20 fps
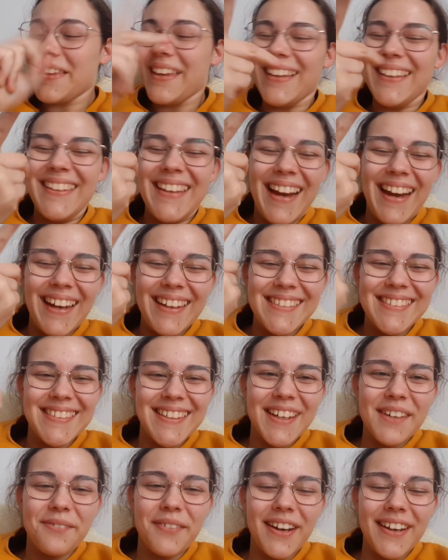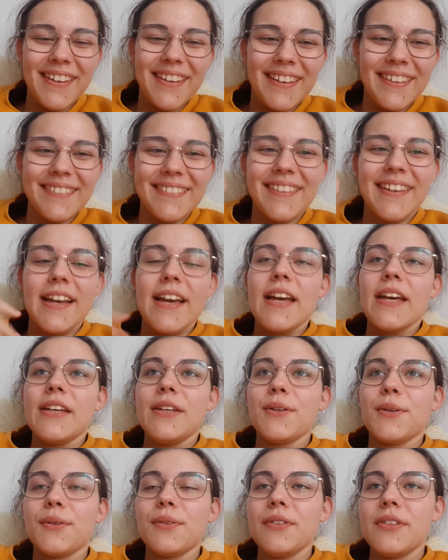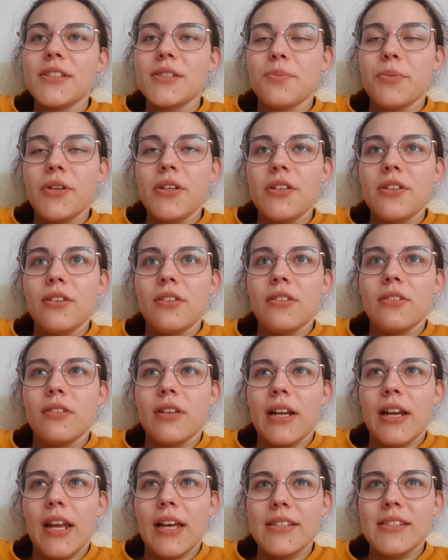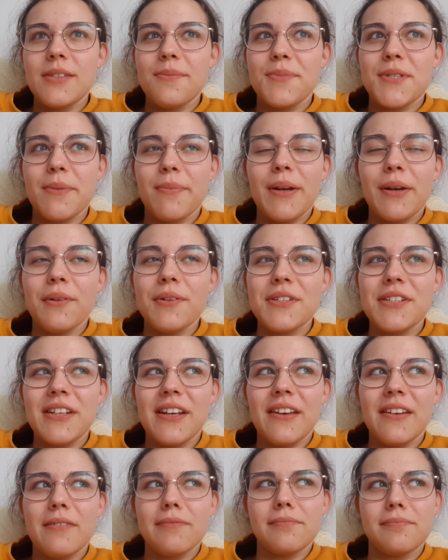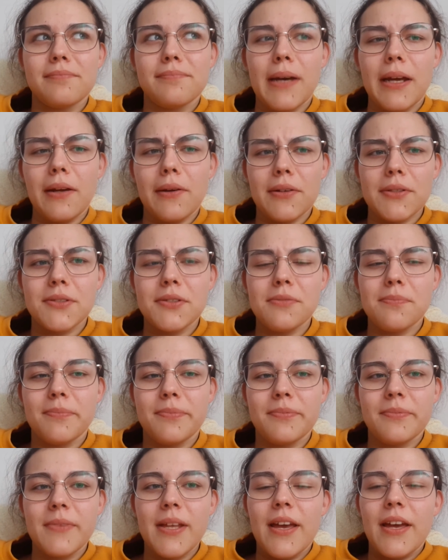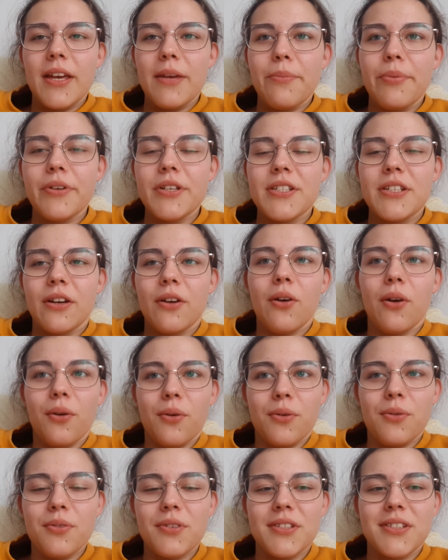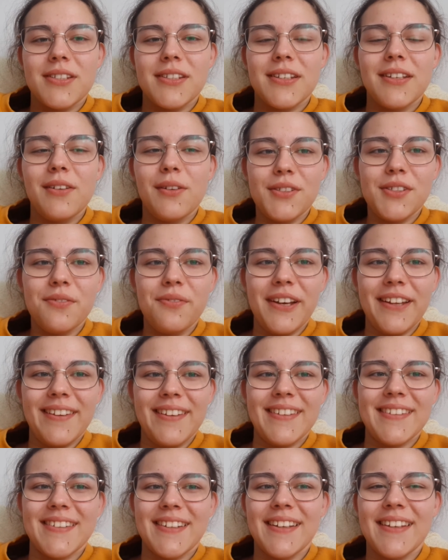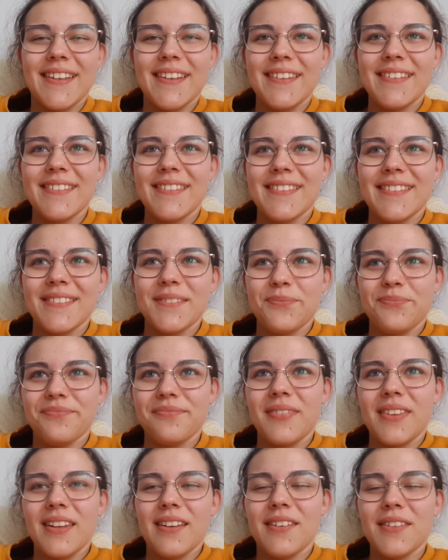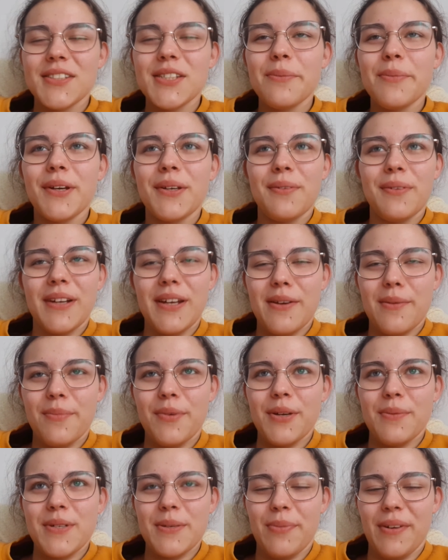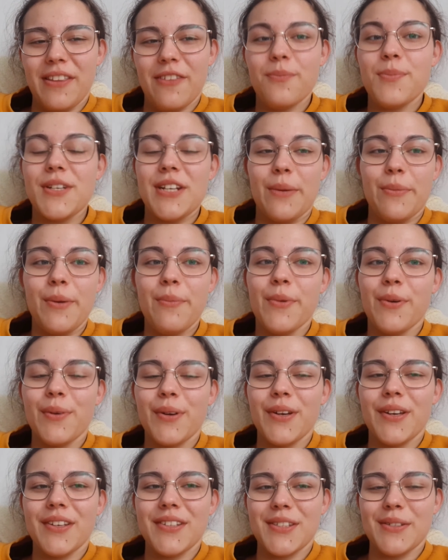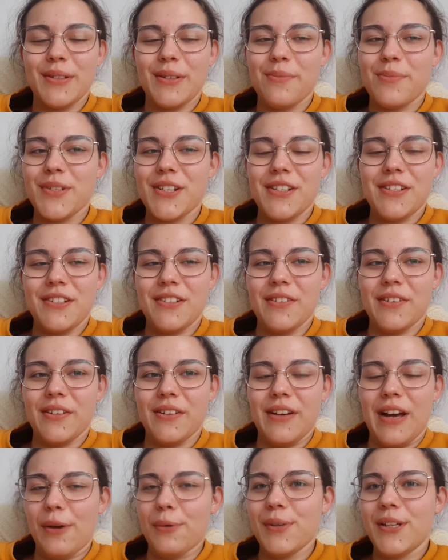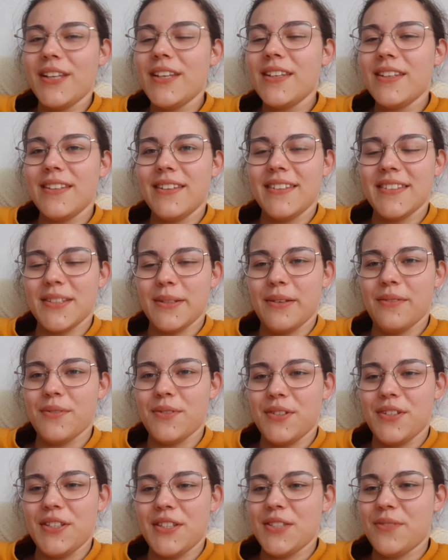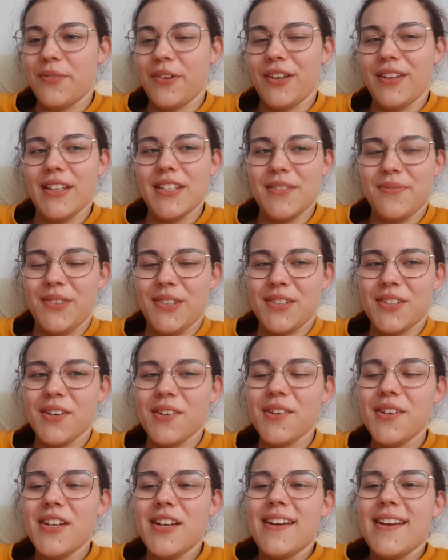jas, jak fajnie. I ogólnie z mojej klasy przebrało się parę osób i był jeszcze konkurs y, losowany, że osoby, które były przebrane w piżamę, mogły sobie przyjść do auli i sobie wrzucić swoje nazwisko